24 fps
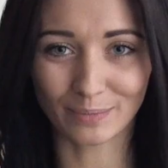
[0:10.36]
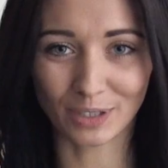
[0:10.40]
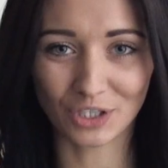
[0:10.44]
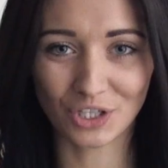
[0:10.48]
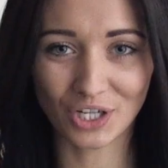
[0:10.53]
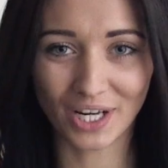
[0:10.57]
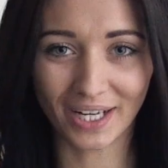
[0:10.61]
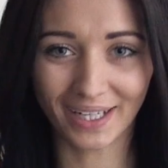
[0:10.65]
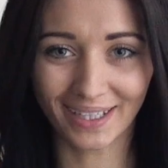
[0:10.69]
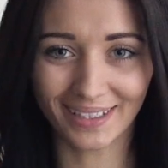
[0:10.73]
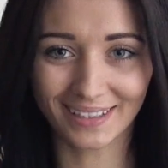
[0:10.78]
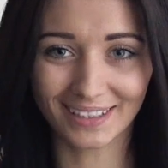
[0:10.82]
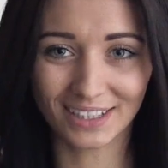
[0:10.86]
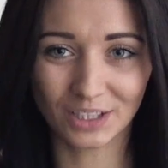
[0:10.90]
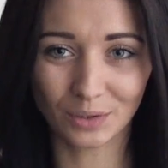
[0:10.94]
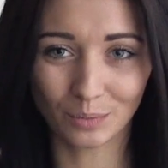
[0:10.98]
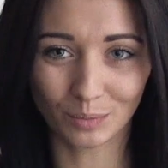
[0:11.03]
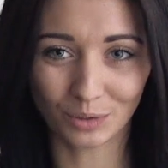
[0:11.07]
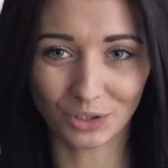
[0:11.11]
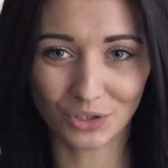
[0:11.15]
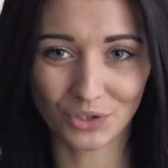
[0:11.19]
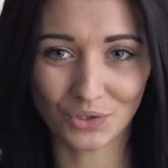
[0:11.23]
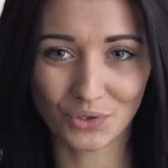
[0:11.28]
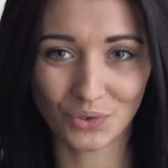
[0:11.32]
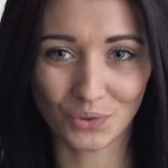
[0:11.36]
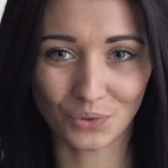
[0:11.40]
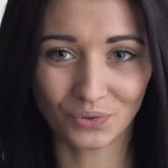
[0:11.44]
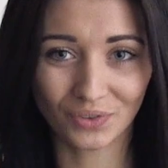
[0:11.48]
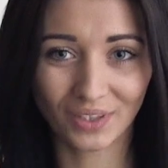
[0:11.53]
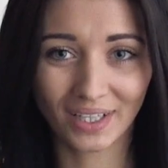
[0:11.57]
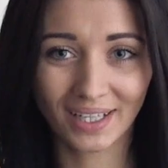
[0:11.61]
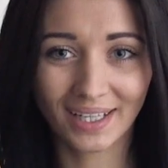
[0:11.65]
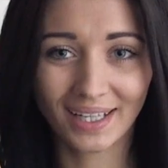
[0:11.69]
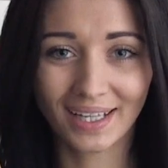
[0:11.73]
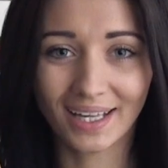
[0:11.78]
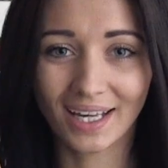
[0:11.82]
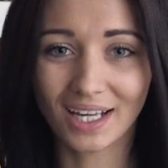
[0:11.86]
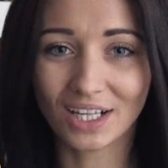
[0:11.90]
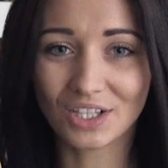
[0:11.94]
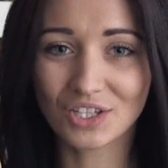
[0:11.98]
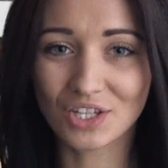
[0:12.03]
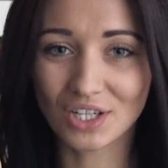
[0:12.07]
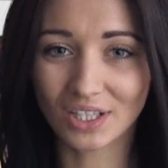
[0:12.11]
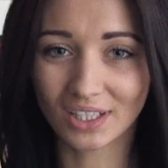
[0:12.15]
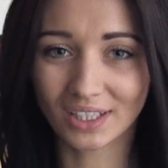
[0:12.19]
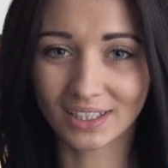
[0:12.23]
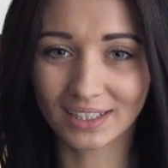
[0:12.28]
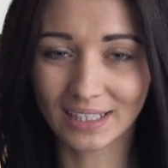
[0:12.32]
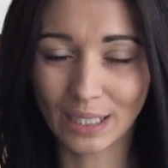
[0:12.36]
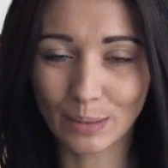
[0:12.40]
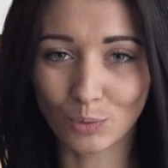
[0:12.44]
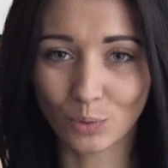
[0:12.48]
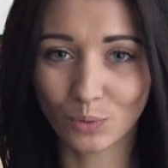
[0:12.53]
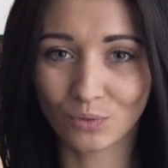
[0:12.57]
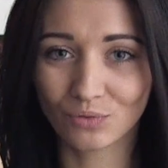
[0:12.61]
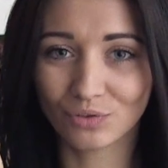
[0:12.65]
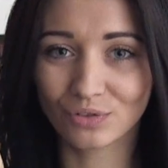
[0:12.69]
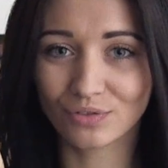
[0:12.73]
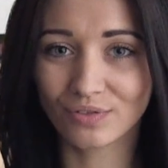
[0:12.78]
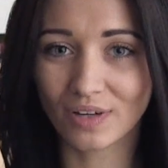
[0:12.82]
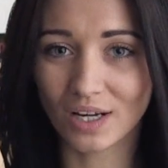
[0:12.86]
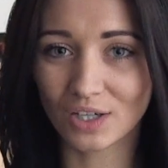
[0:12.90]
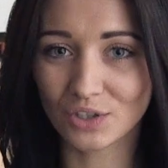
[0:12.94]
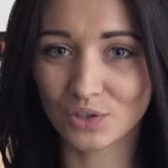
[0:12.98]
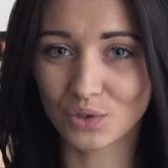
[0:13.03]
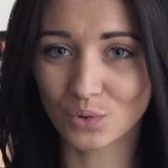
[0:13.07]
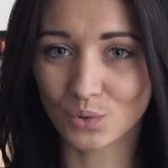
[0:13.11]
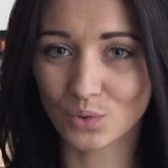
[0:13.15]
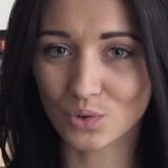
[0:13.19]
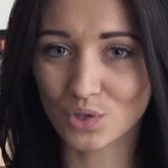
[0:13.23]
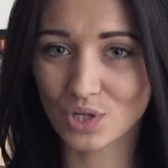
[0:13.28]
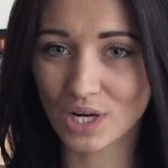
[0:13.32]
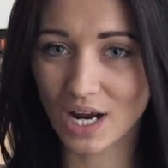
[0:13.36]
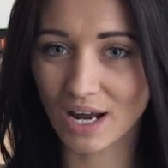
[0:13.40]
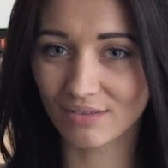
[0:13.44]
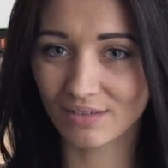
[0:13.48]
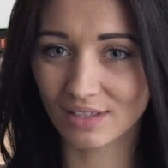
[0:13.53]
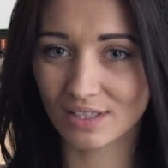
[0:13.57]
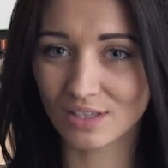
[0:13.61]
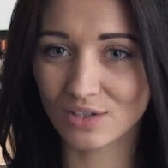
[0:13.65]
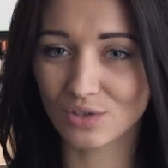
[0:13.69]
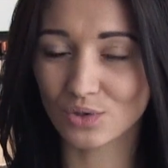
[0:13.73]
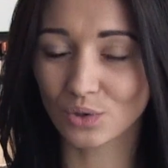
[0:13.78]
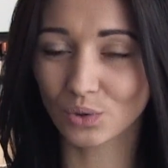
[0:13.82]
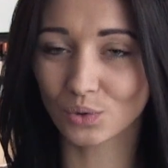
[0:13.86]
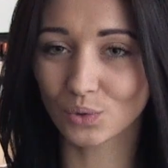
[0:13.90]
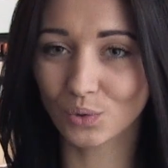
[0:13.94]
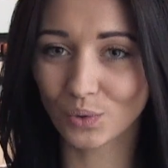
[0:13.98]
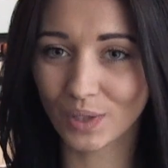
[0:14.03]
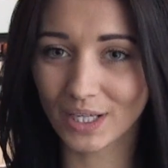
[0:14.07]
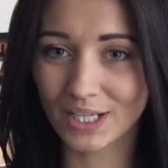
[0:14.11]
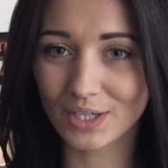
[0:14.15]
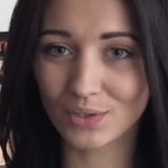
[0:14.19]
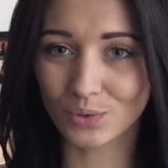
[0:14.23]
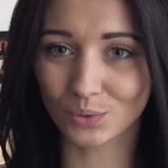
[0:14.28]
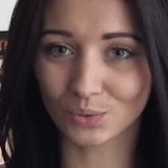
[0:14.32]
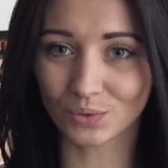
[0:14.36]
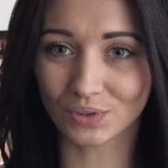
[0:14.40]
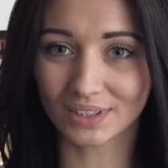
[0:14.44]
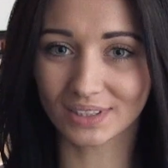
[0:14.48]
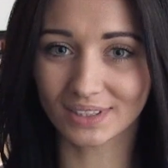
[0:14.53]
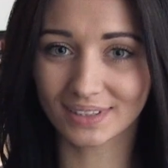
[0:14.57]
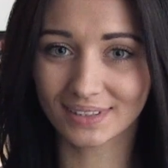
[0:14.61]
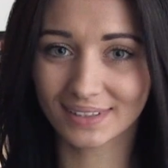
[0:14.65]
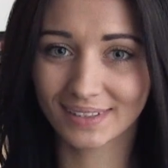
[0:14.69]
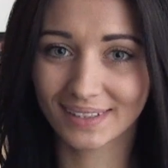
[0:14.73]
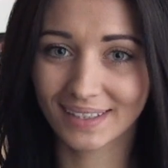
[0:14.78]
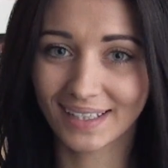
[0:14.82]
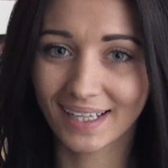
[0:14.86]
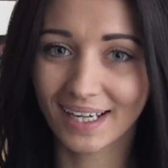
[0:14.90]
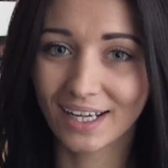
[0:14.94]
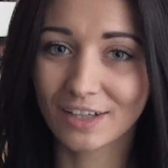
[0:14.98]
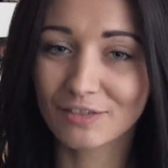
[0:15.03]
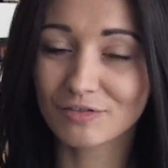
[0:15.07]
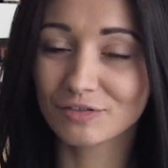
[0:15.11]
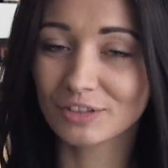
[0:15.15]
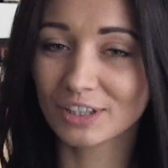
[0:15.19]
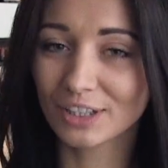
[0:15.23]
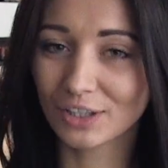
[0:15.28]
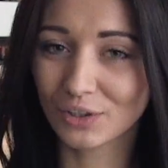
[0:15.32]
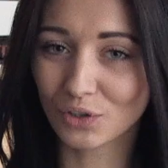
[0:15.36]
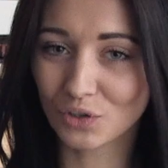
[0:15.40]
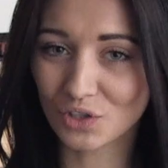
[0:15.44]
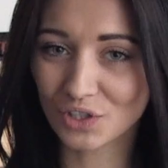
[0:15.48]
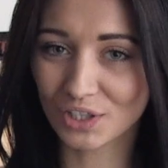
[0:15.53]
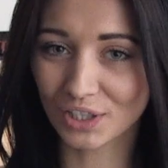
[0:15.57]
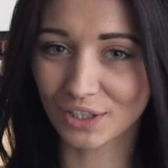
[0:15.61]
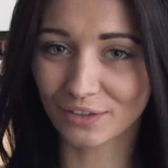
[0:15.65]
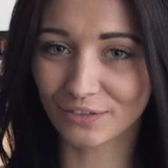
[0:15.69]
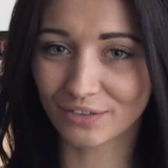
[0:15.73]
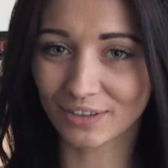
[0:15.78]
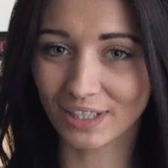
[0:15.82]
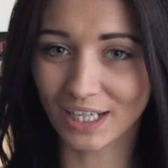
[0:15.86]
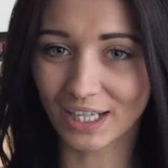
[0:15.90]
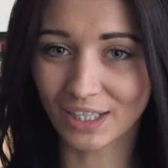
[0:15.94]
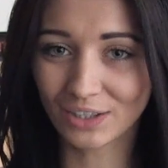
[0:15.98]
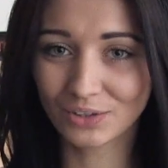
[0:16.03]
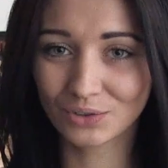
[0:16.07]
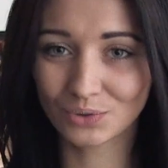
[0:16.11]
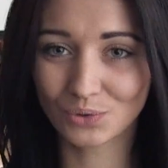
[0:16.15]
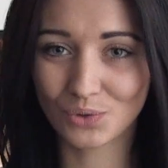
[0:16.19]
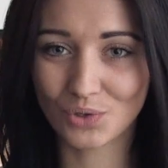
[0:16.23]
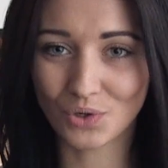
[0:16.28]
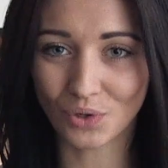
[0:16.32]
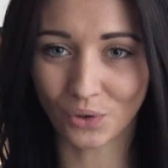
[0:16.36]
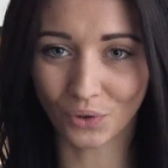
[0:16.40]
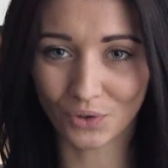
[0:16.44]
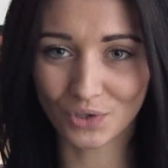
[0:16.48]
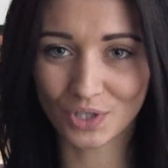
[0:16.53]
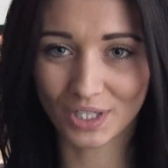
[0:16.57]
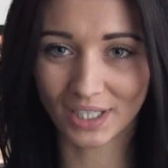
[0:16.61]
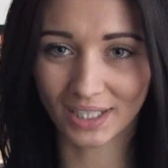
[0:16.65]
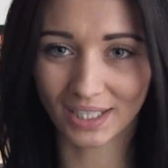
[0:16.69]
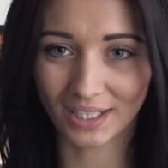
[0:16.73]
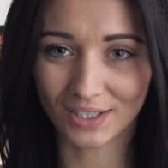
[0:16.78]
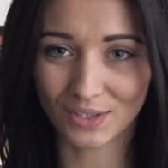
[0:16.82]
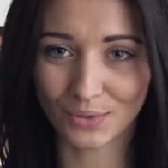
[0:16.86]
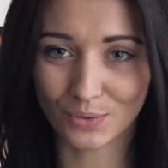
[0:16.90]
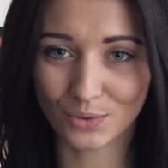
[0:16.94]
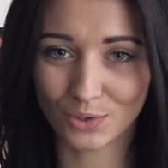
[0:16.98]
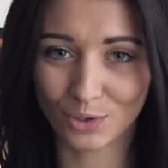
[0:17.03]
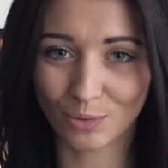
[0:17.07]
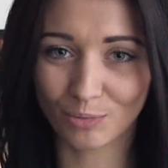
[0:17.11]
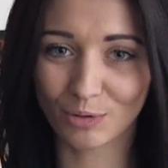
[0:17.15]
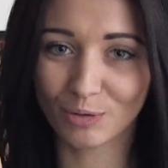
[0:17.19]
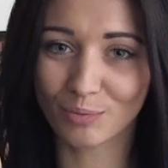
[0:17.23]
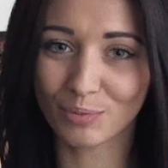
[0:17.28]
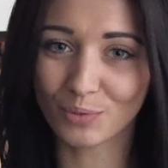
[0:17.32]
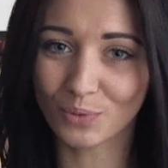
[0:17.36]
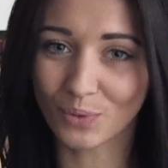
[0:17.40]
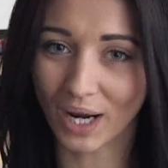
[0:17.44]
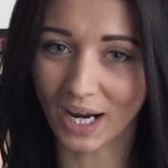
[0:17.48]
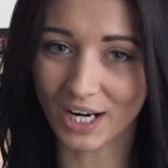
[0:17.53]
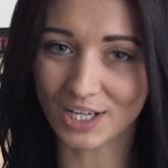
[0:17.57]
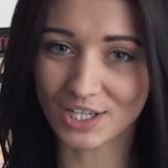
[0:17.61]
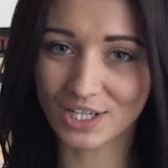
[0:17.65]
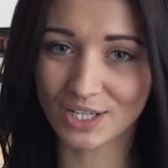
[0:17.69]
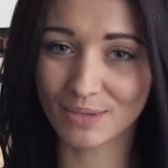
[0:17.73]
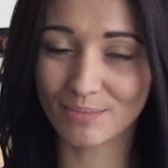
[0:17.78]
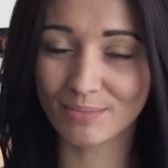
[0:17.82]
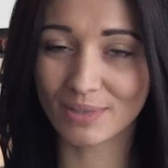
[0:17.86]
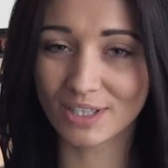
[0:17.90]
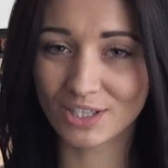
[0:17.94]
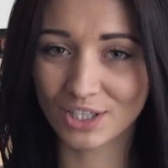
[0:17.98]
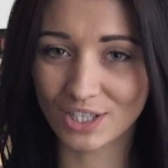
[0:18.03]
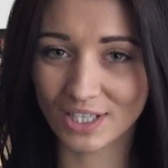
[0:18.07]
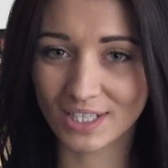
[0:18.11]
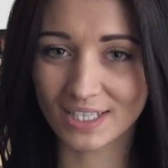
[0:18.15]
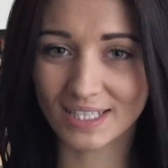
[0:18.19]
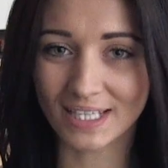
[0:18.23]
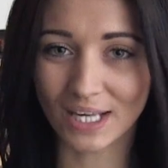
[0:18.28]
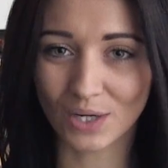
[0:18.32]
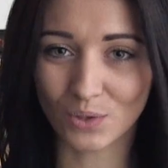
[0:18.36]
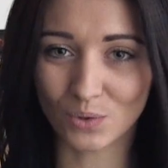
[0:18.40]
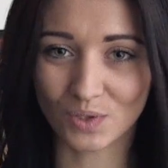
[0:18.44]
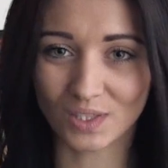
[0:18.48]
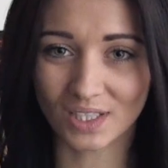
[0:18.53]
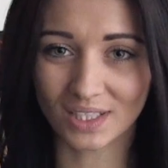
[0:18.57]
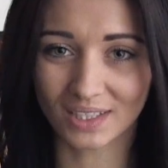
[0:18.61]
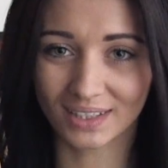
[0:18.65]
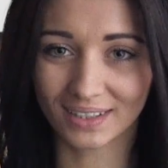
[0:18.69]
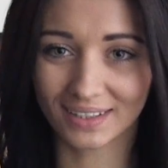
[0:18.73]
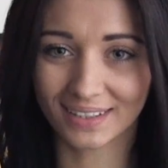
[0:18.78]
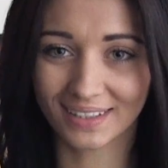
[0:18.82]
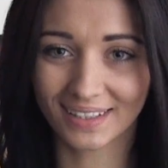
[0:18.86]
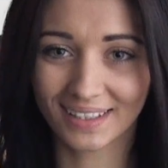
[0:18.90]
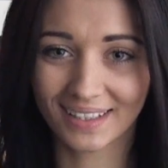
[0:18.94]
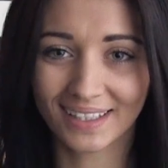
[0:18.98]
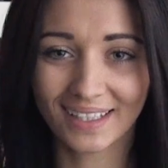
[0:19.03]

meczach Ligi Mistrzów i dzięki temu wywalczył już awans do drugiej rundy. W tych rozgrywkach dużo gorzej radzą sobie piłkarze Manchesteru City.